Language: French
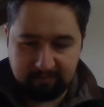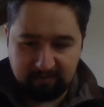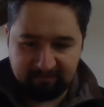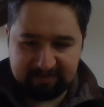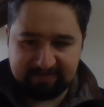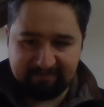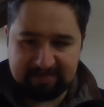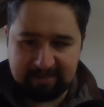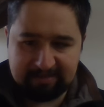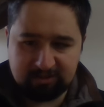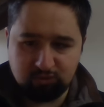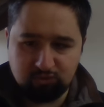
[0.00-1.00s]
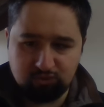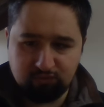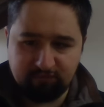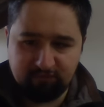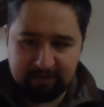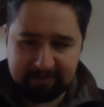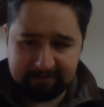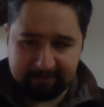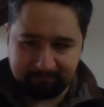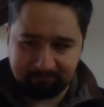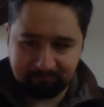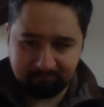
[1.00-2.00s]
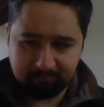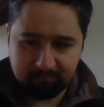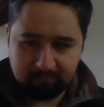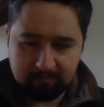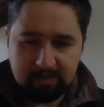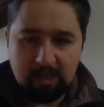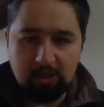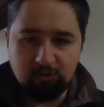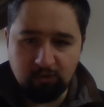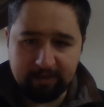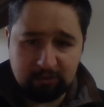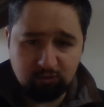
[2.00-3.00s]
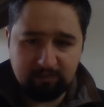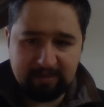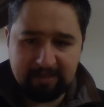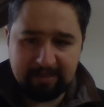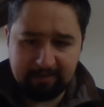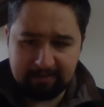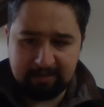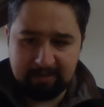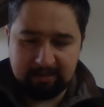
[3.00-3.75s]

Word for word: eh bien en fait ça va être la liste de toutes vos dettes ne rien oublier.